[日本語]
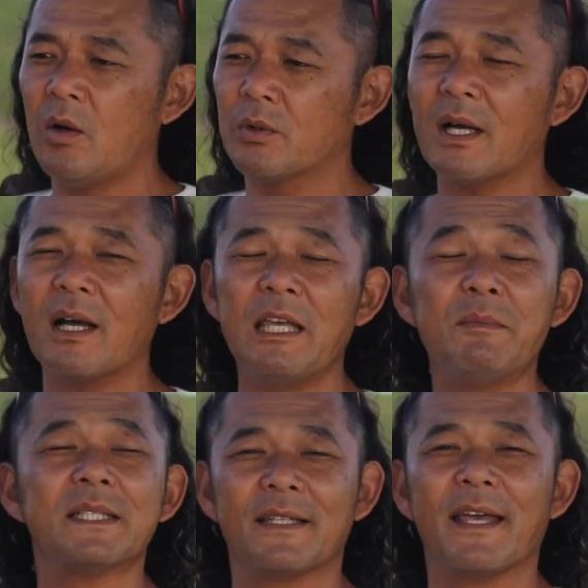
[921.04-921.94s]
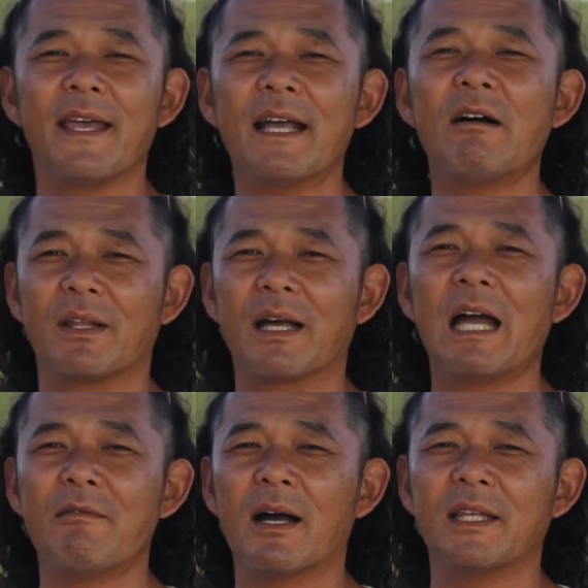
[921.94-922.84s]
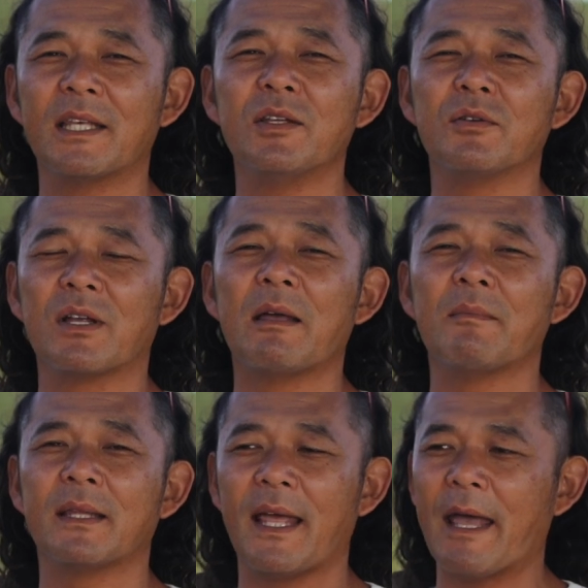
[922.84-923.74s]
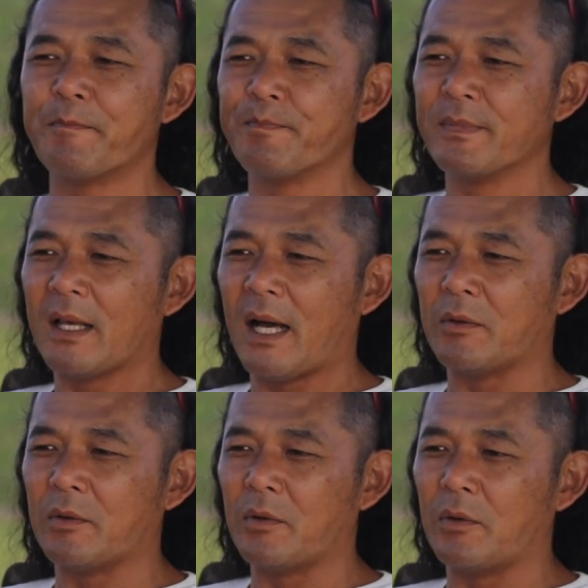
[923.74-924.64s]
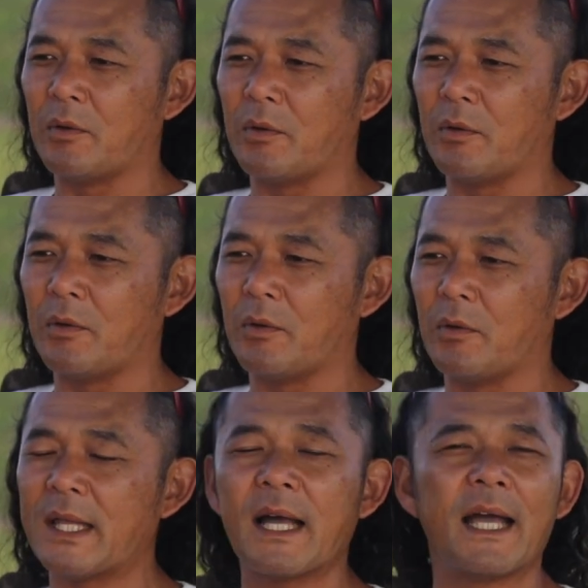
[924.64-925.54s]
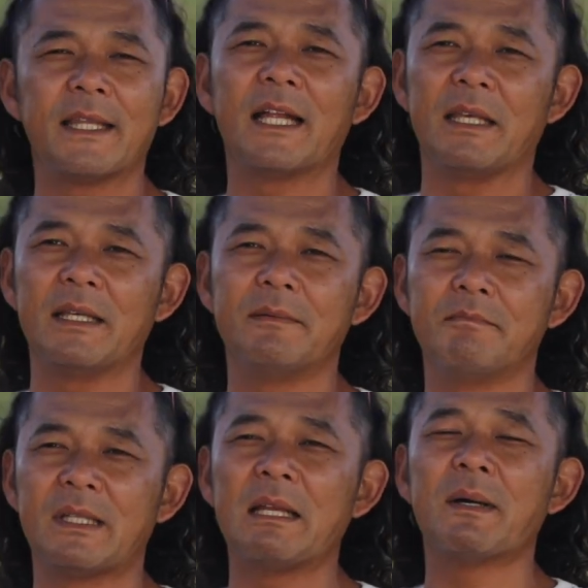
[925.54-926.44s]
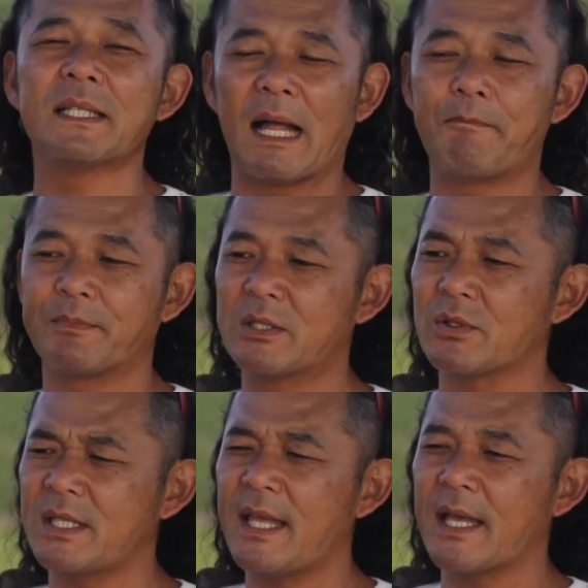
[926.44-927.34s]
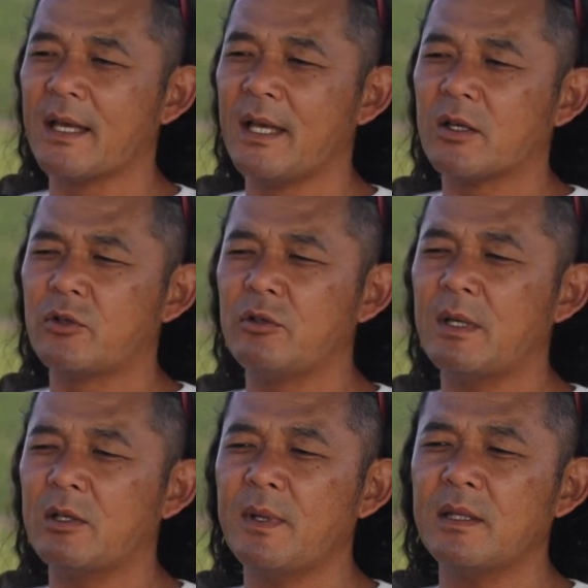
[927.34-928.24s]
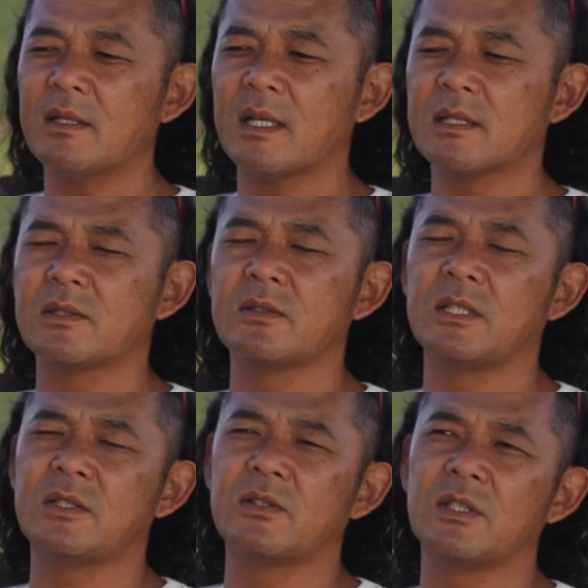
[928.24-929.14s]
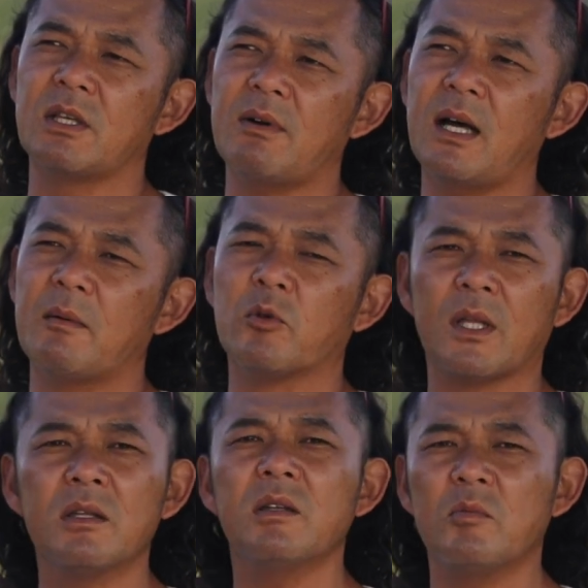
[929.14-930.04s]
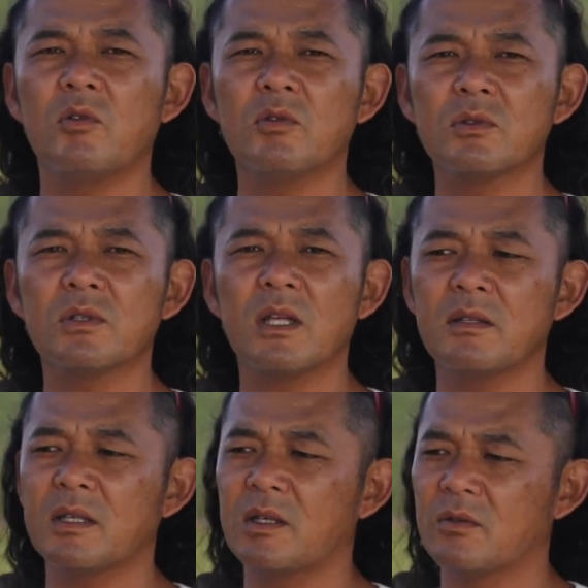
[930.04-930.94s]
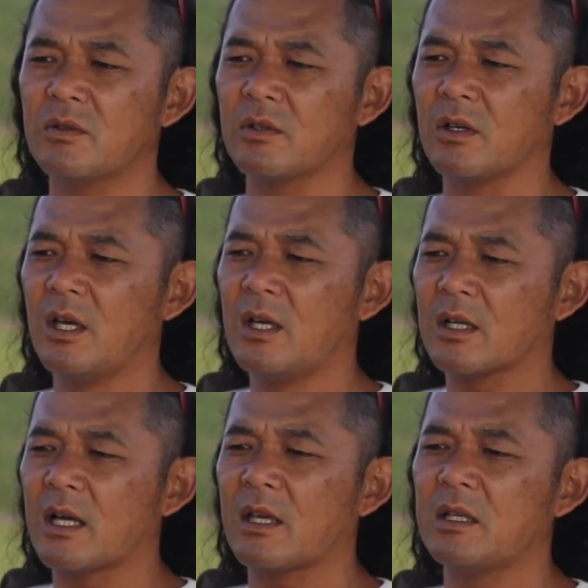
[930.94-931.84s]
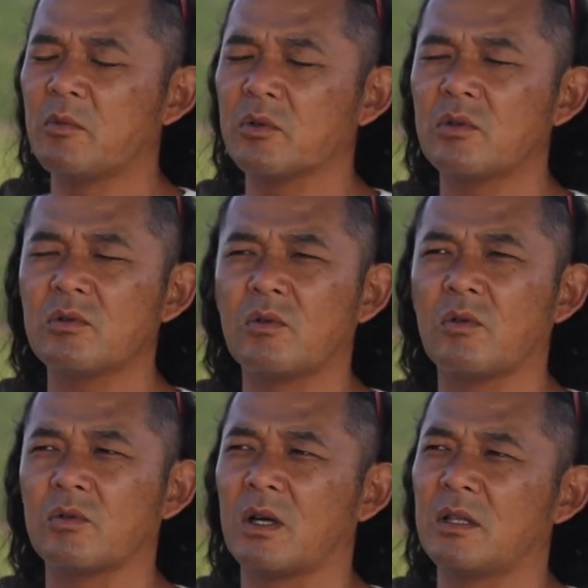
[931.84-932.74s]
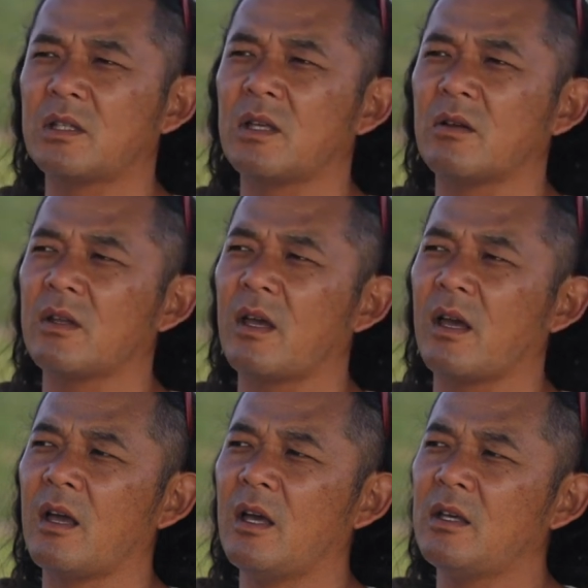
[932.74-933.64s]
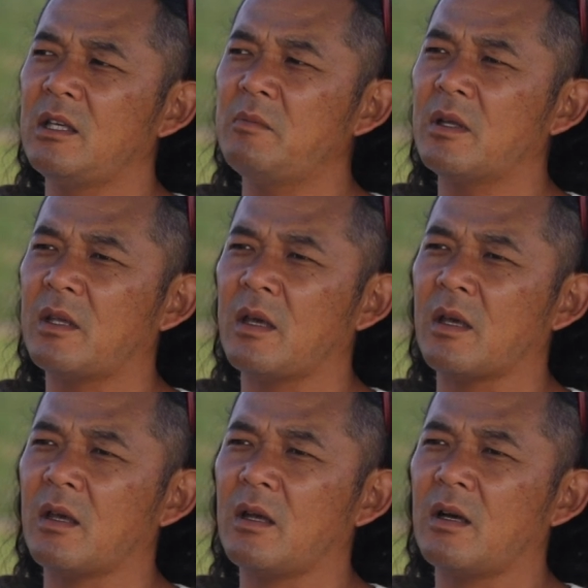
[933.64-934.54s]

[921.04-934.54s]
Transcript: お互い今じゃね、笑顔で会話ができるぐらいまで、穏やかになりました。そして車のメンテナンスについてはもう何でも相談できる関係に戻ることができたので、今ね、